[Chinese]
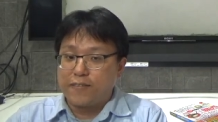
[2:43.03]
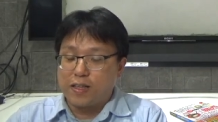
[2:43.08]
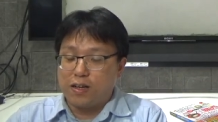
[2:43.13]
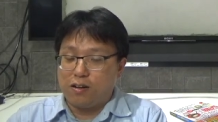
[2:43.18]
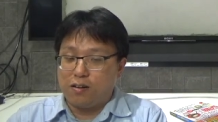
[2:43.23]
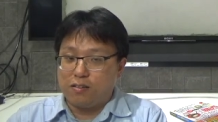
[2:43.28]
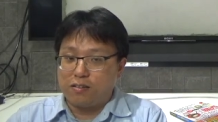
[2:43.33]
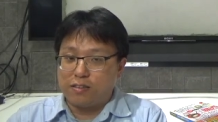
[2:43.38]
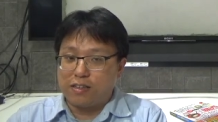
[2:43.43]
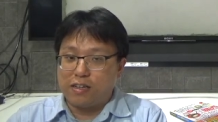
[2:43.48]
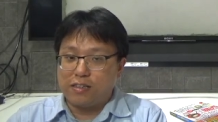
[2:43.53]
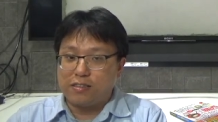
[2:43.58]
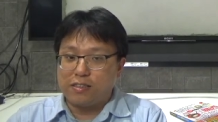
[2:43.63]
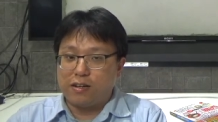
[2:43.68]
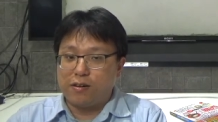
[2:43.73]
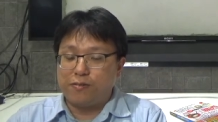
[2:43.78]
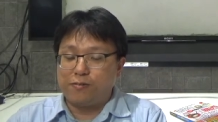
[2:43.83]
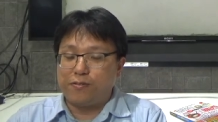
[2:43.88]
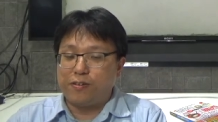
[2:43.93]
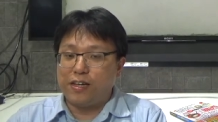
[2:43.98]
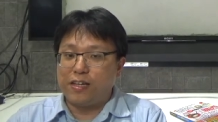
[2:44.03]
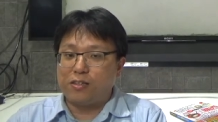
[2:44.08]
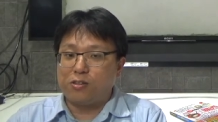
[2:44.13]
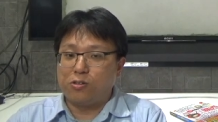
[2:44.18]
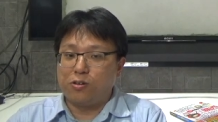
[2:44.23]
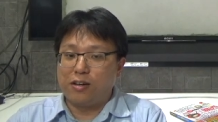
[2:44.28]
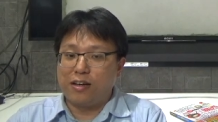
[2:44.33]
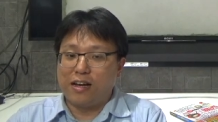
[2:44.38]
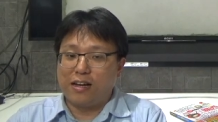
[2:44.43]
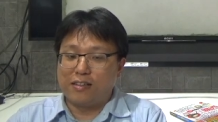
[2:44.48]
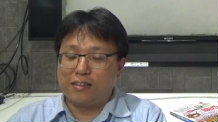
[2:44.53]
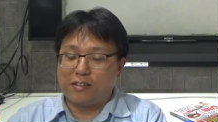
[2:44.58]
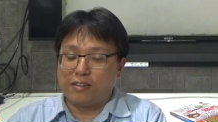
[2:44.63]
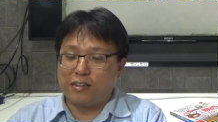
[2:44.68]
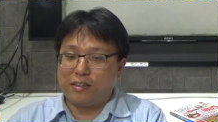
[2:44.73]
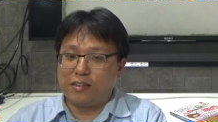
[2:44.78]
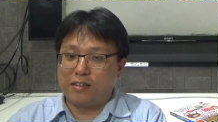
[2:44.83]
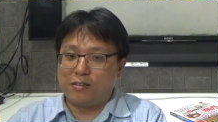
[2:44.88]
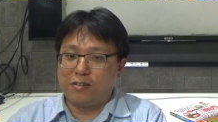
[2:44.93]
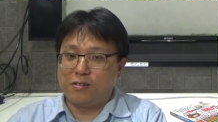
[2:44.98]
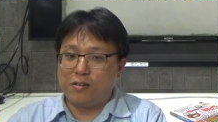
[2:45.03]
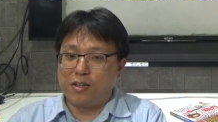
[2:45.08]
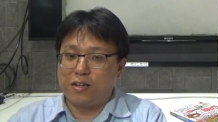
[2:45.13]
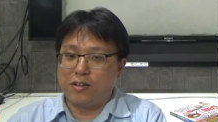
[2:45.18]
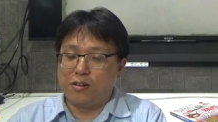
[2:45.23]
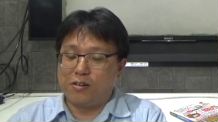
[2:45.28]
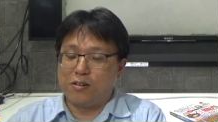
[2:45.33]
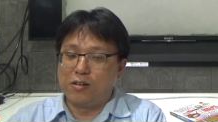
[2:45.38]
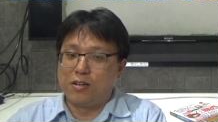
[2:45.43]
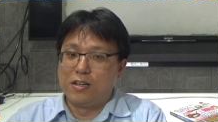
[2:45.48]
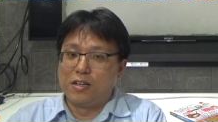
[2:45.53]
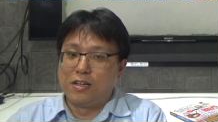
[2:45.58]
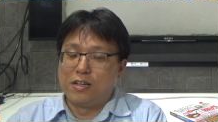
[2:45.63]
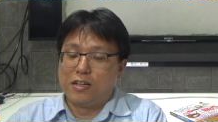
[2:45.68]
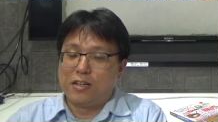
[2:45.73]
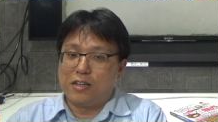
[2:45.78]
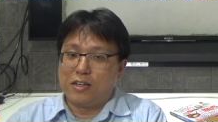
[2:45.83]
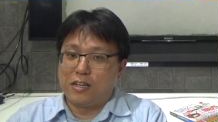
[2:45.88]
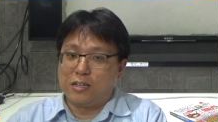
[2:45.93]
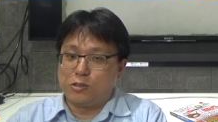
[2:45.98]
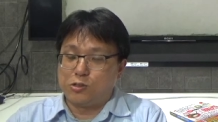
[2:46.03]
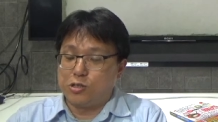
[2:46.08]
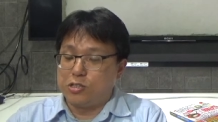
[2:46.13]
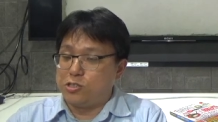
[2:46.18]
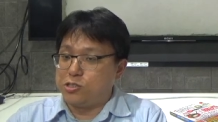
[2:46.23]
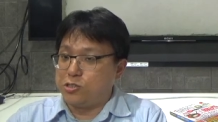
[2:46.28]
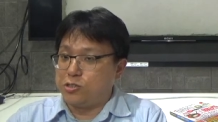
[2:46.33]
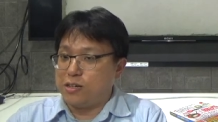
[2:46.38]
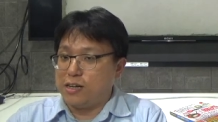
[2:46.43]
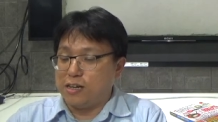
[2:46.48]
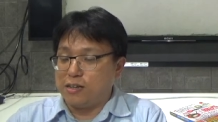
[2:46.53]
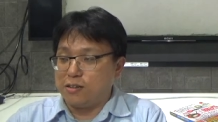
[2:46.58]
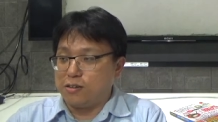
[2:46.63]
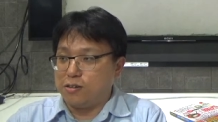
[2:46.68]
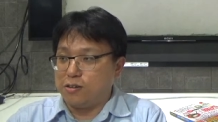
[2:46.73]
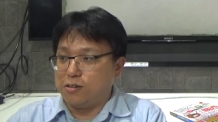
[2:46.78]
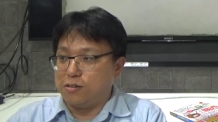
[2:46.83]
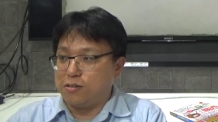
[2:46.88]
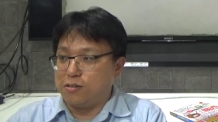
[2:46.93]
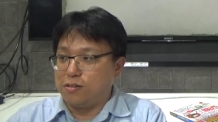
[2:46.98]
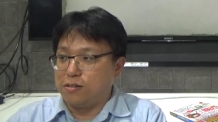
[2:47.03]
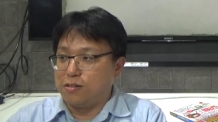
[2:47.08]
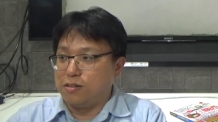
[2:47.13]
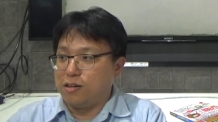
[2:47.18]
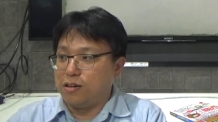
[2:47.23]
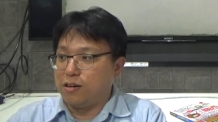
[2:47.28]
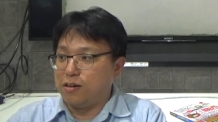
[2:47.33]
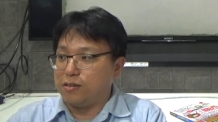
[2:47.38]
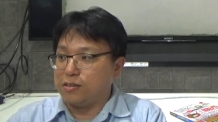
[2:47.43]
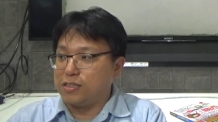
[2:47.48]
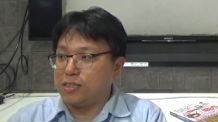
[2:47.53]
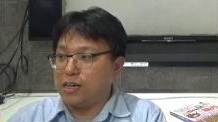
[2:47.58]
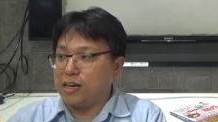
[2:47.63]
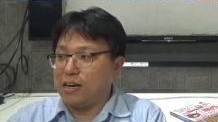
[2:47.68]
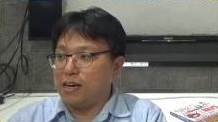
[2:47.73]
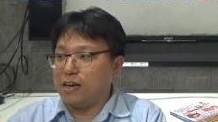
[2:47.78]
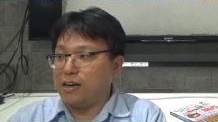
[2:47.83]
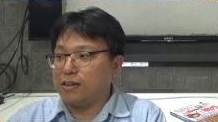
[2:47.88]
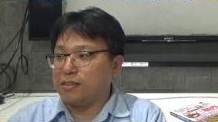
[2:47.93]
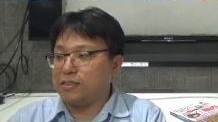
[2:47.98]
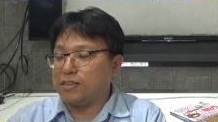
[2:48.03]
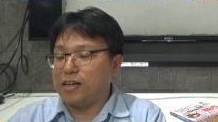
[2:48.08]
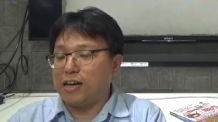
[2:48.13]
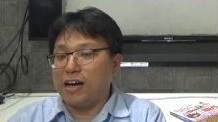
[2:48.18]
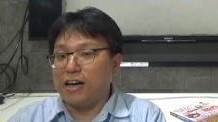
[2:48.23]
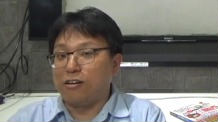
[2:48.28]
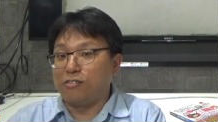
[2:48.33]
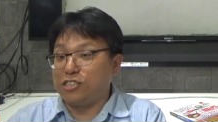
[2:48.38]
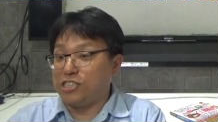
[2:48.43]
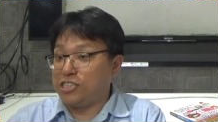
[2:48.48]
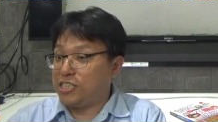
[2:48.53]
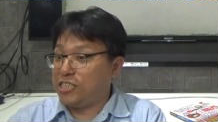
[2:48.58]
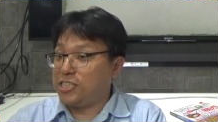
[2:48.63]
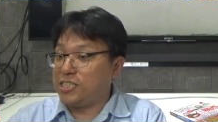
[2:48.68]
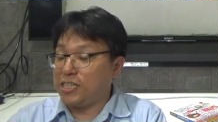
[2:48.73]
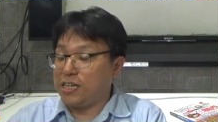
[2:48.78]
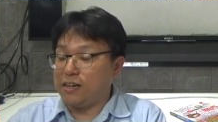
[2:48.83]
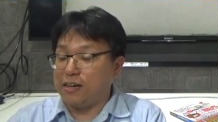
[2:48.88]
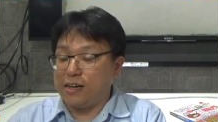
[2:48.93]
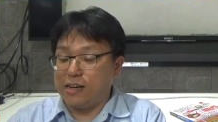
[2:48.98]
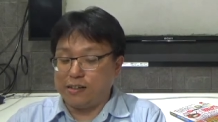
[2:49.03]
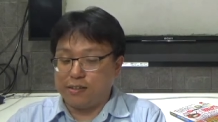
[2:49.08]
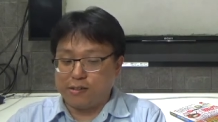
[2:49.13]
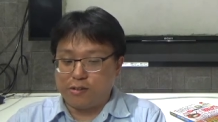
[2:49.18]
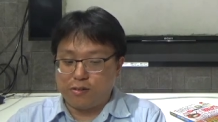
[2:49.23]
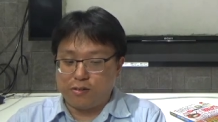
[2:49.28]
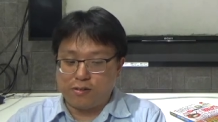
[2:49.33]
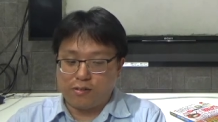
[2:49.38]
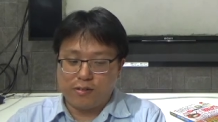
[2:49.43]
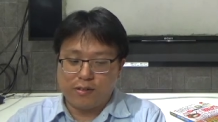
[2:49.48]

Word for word: 哦那像非对岸可能会有呃春秋航空，哦现在现在还有吉祥航空，